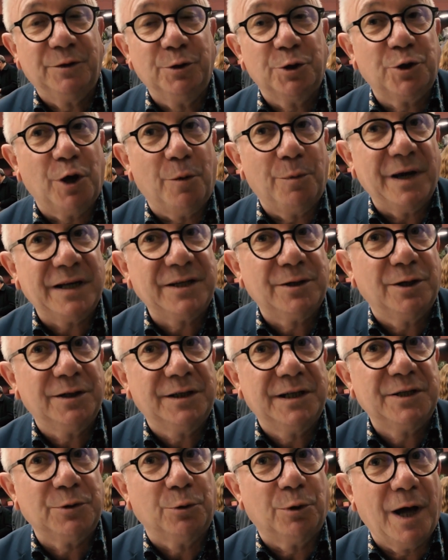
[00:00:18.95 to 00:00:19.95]
Il y a 200
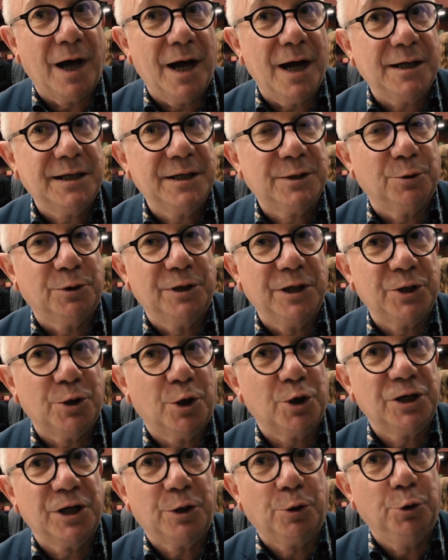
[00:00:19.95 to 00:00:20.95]
personnes qui sont là, qui sont
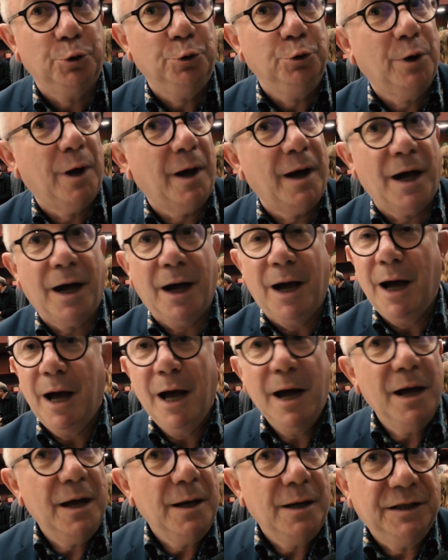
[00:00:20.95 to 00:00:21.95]
des gens que j'ai connus à
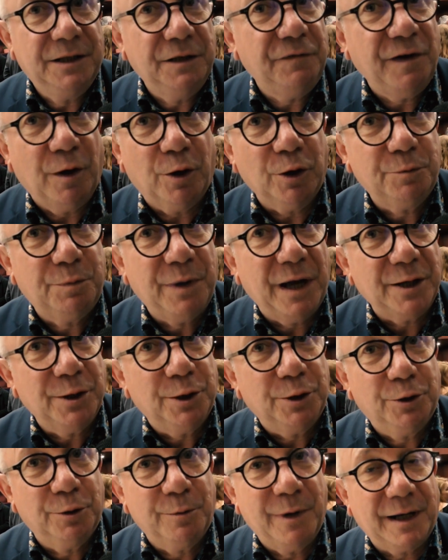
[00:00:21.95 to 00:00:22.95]
différentes
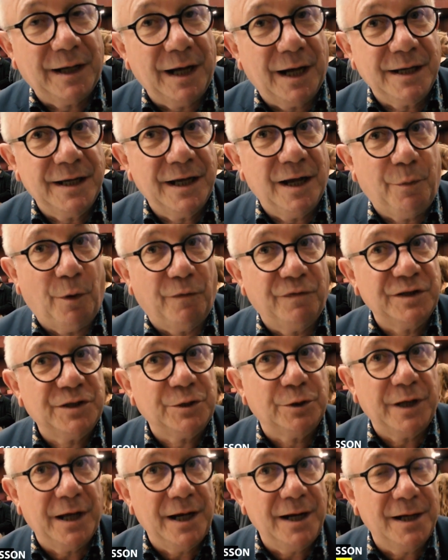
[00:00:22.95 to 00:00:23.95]
périodes de ma carrière
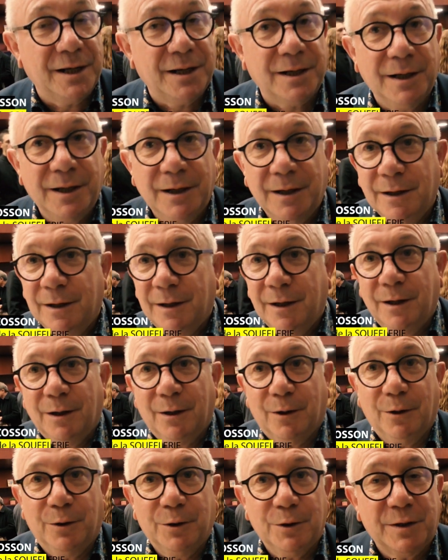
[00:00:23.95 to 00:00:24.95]
professionnelle.
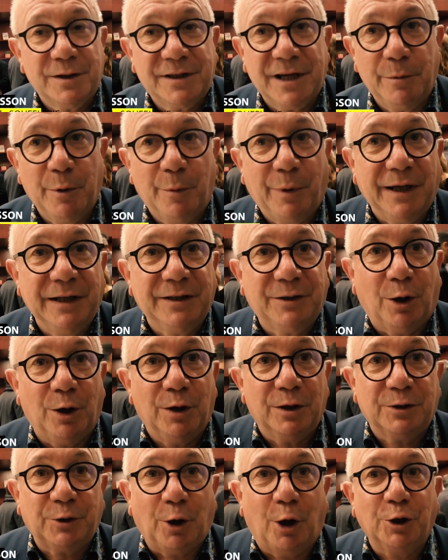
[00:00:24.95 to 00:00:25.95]
Euh, c'est à peu près
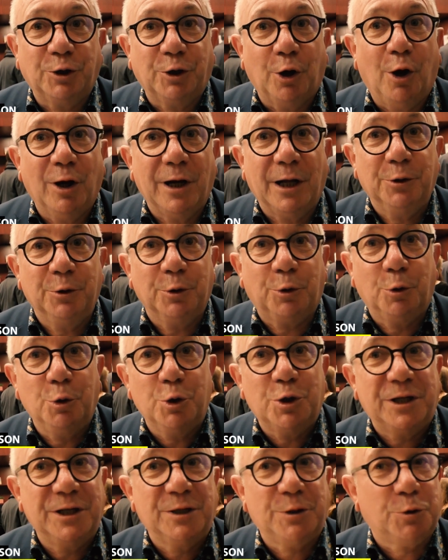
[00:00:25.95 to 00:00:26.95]
30 ans là, de
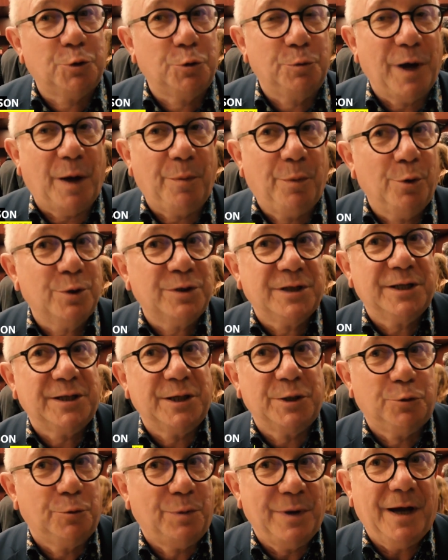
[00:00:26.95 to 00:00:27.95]
couches qui se superposent
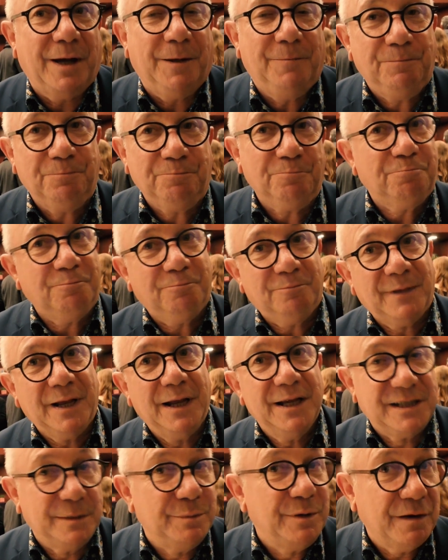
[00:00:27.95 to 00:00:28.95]
et c'est super.
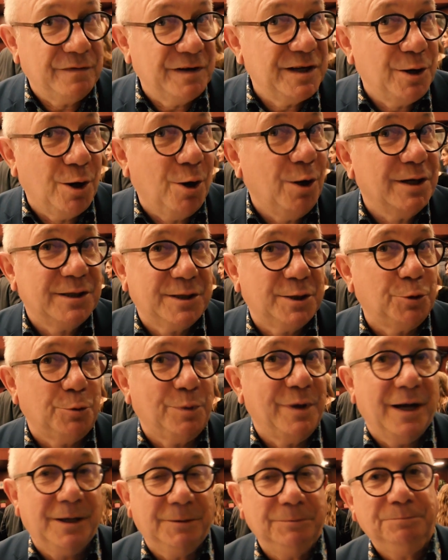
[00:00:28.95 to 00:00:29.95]
C'est bienveillant et c'est
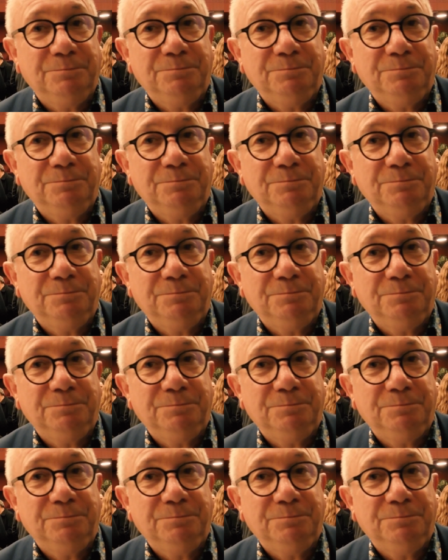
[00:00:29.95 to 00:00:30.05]
super.